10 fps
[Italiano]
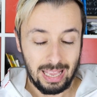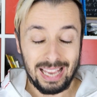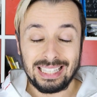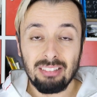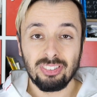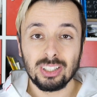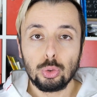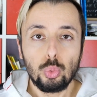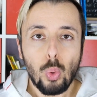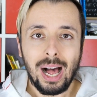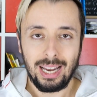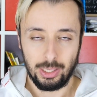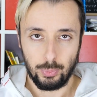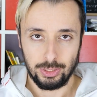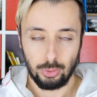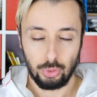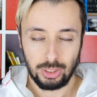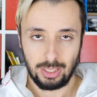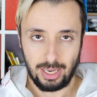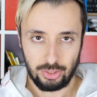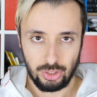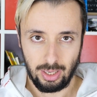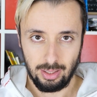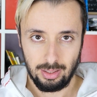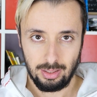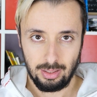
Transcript: Ed è fattuale questo, non c'è traccia